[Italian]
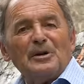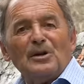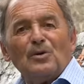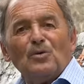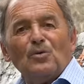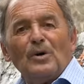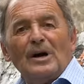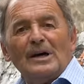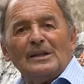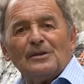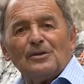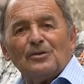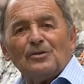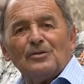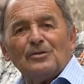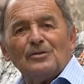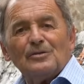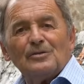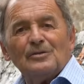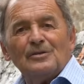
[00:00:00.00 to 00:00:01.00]
in
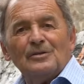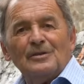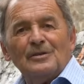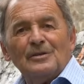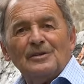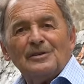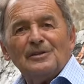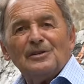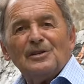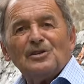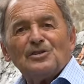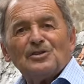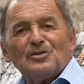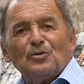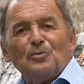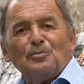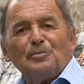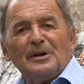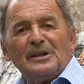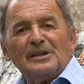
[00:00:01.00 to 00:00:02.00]
quattro, nello
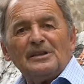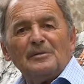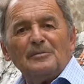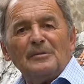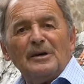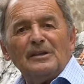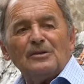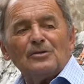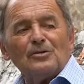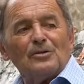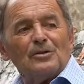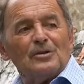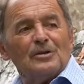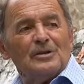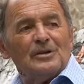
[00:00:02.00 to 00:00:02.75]
scompartimento.